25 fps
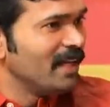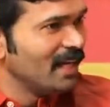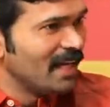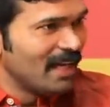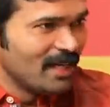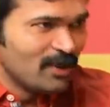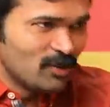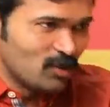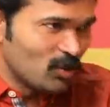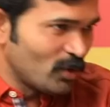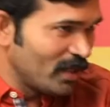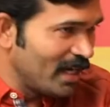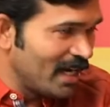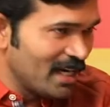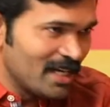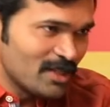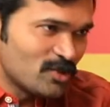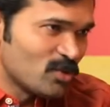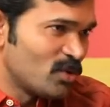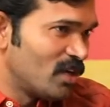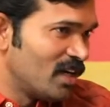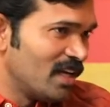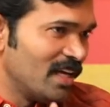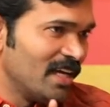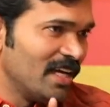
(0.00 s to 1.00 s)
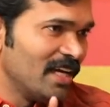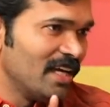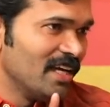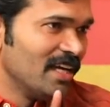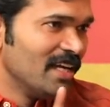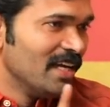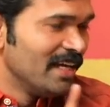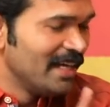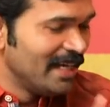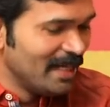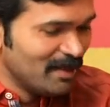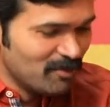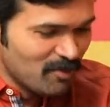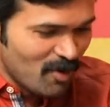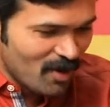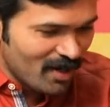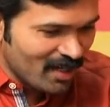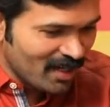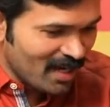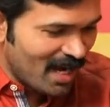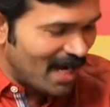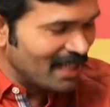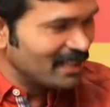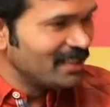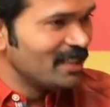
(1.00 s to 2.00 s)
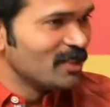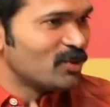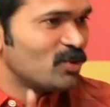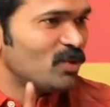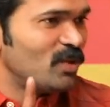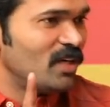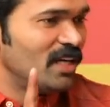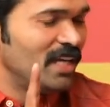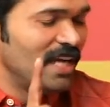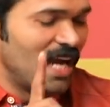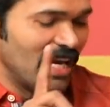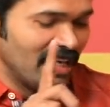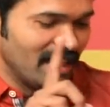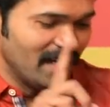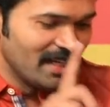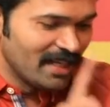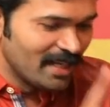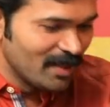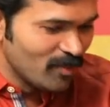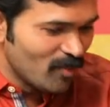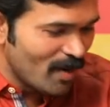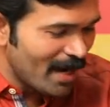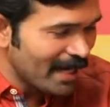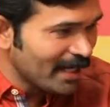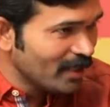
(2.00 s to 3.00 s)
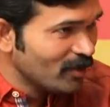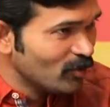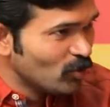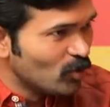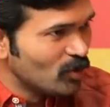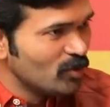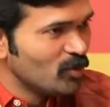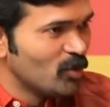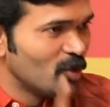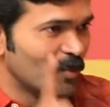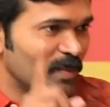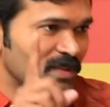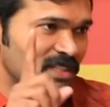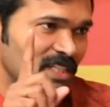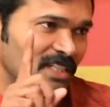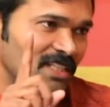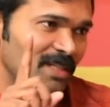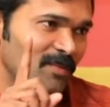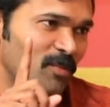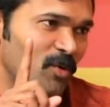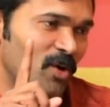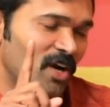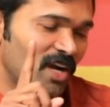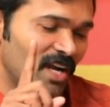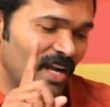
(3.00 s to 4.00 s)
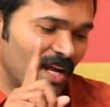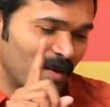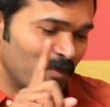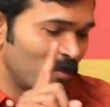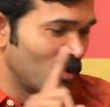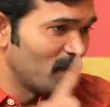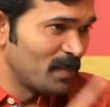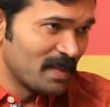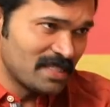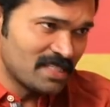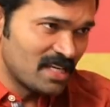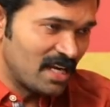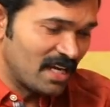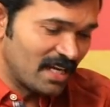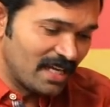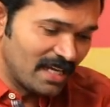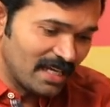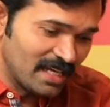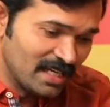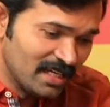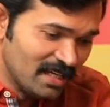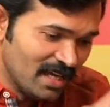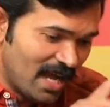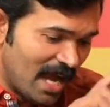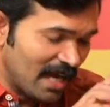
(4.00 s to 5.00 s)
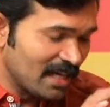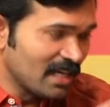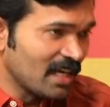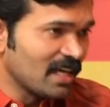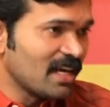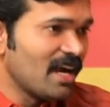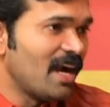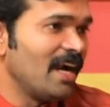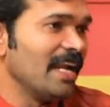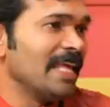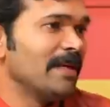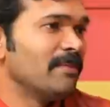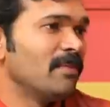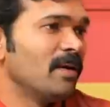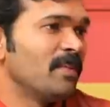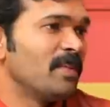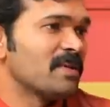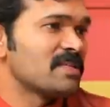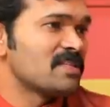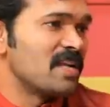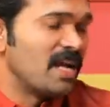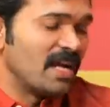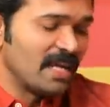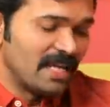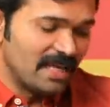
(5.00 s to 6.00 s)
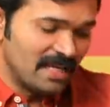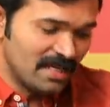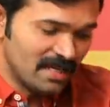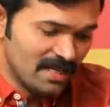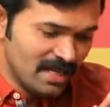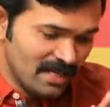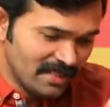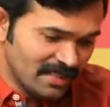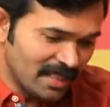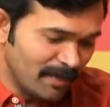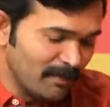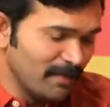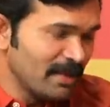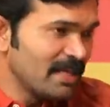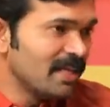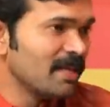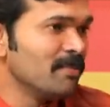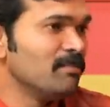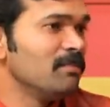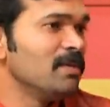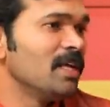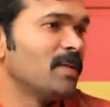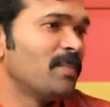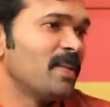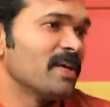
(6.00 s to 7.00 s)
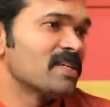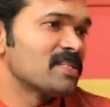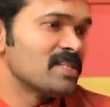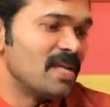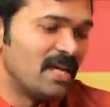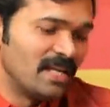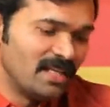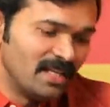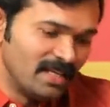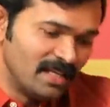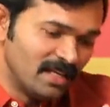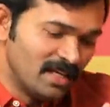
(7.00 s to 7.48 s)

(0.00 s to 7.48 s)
ஏன் ஏன்ட்ட சொல்லலை இடுமான கார்த்தியில் சொல்லலை அண்ணன் ஹிமாயின் குடியுரிமை சட்டத்தில் போராட்டினாங்க பேசினாங்க அக்கா காளியம்மன் பேசினாங்க தம்பி ஹிம்லர் பேசினார்